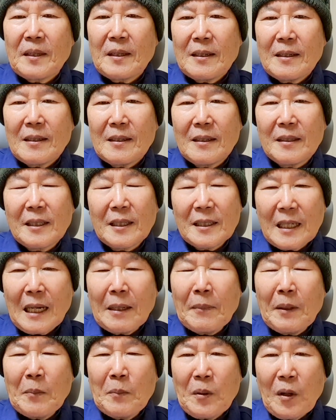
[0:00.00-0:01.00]
그럴 때 그게
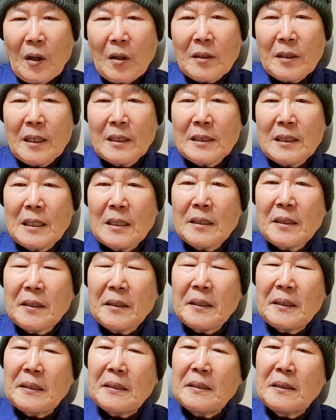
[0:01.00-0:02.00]
아마 명대사일
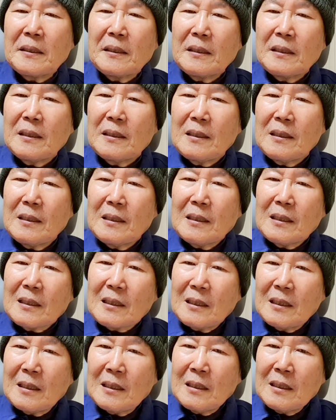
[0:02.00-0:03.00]
거예요.
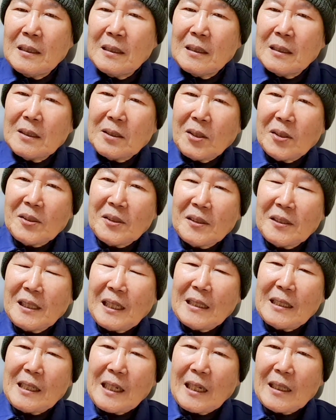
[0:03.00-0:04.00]
그
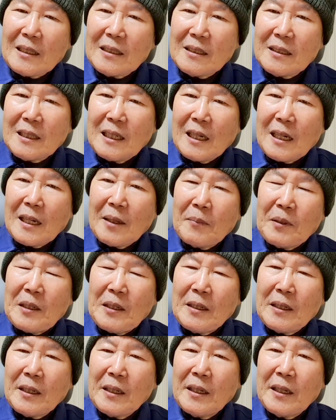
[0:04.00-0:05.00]
저승사자 같은 사람이
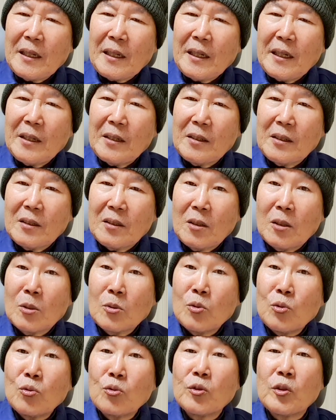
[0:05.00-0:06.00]
이렇게 얘기해요.
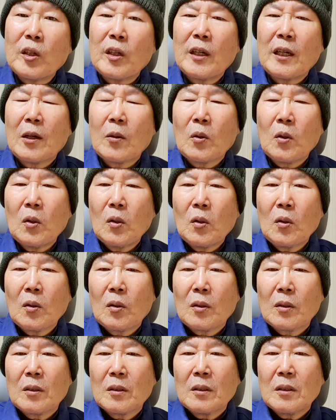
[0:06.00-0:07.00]
너는 유죄라고.
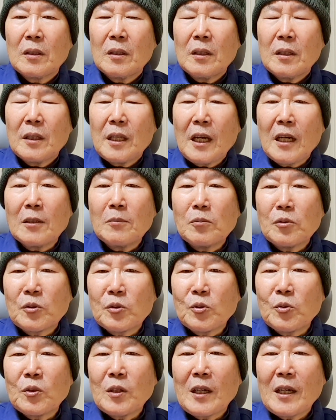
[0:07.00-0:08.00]
내가
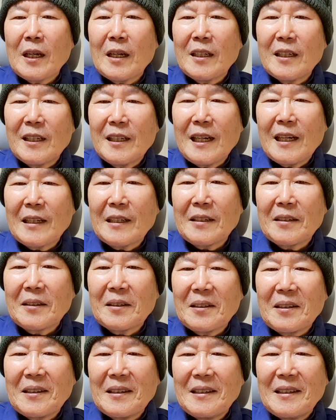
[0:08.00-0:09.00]
무슨 죄가 있느냐
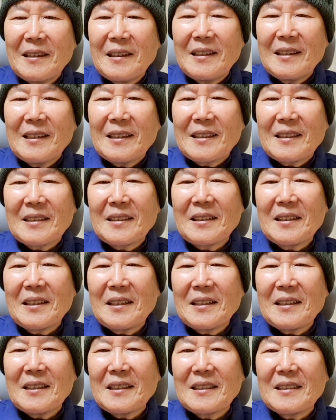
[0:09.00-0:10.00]
그랬더니
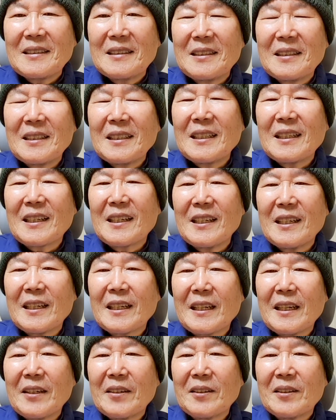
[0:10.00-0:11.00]
그때 그들이 이렇게
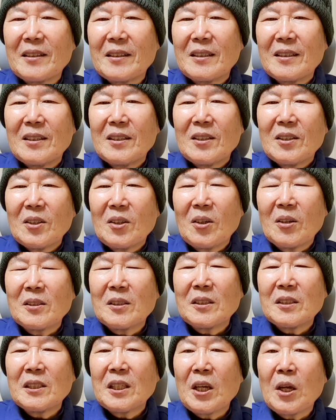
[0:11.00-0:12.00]
얘기해요.
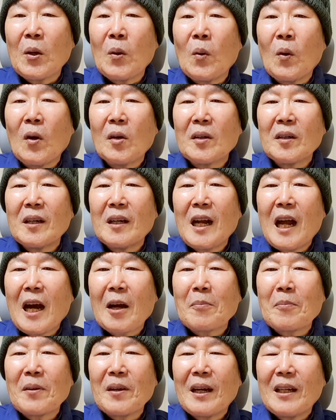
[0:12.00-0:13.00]
너는 세월을
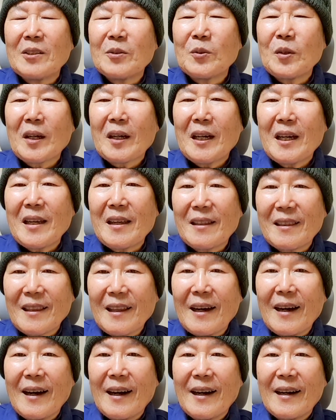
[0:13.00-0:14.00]
낭비한 죄가
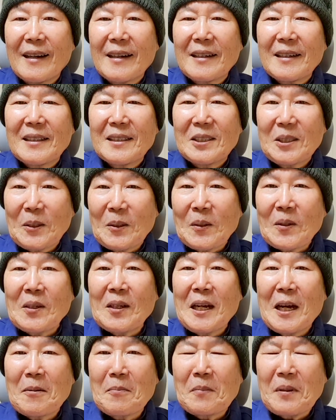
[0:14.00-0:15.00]
있다.
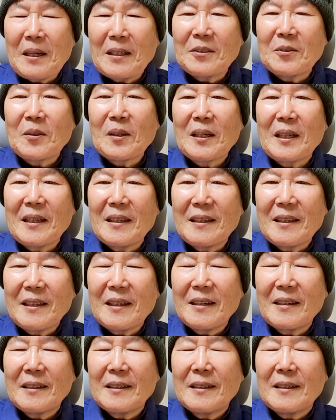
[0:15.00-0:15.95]
세월을 낭비한 죄가 있다.